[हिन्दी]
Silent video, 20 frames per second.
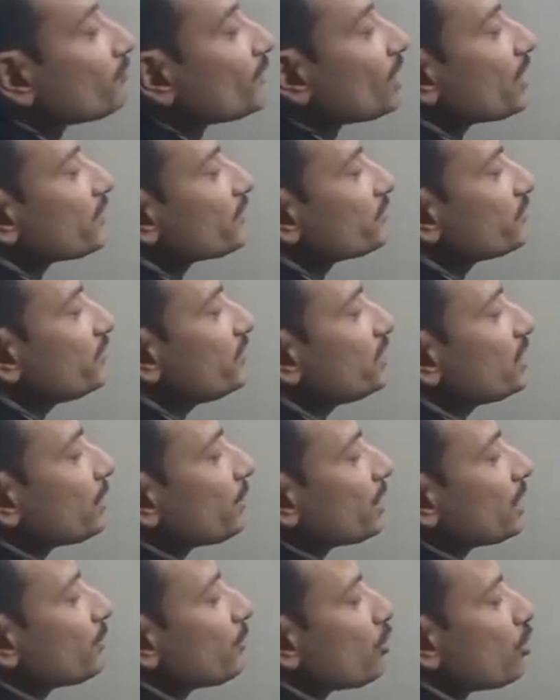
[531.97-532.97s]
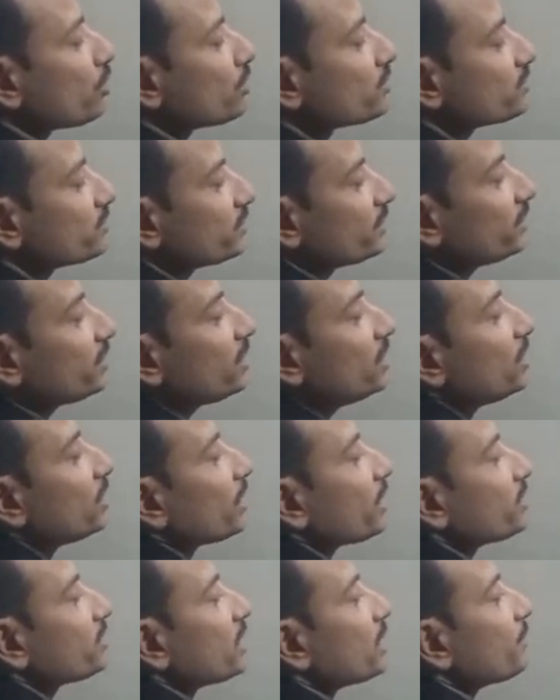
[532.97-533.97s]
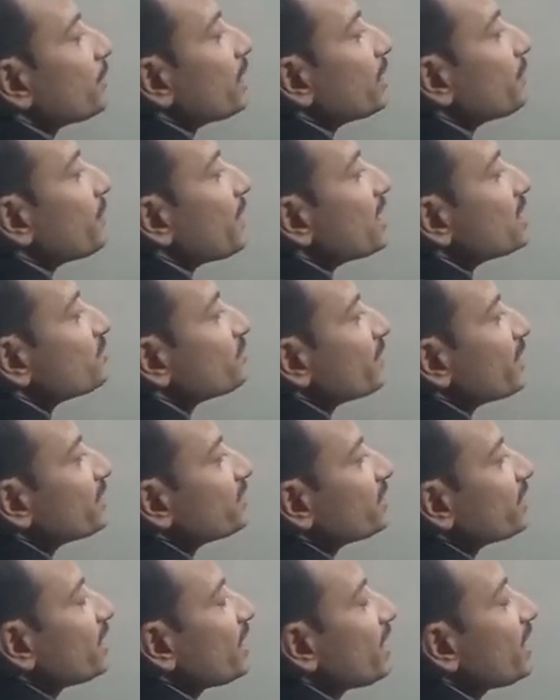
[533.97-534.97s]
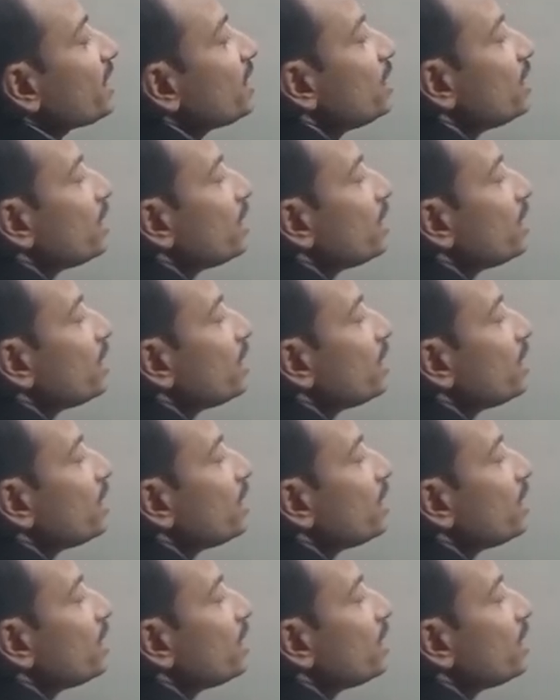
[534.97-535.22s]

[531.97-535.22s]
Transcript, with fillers: सी डबल बॉन्ड सी इधर मेरे पास मेथिल है